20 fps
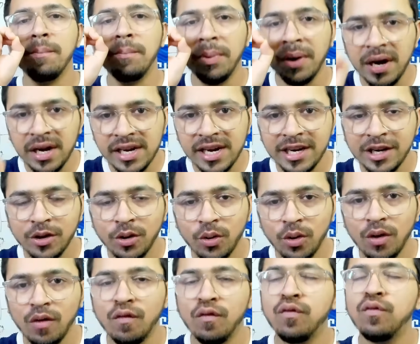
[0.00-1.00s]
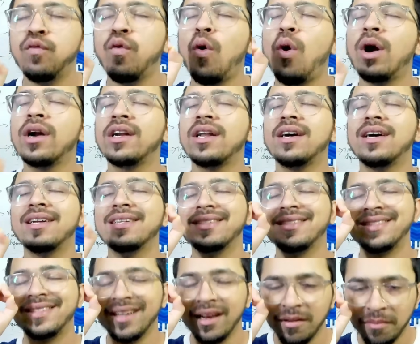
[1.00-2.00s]
ब्रिलियंट गोल वॉट अ
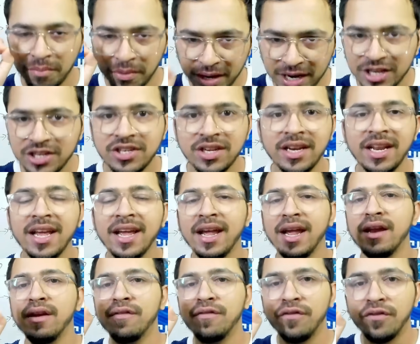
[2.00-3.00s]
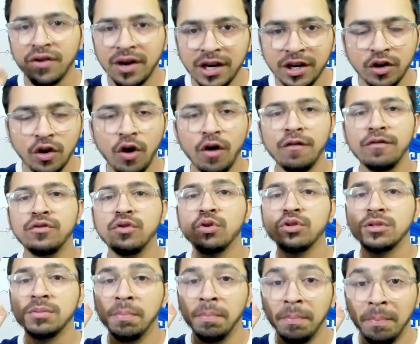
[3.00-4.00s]
सेलिब्रेशन इन फ्रंट ऑफ
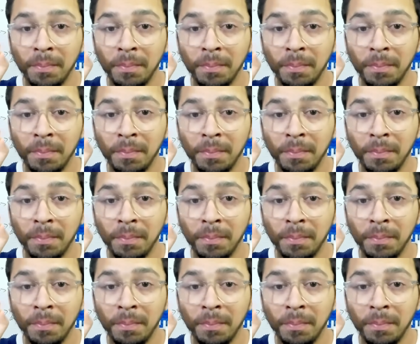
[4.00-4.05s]
दोज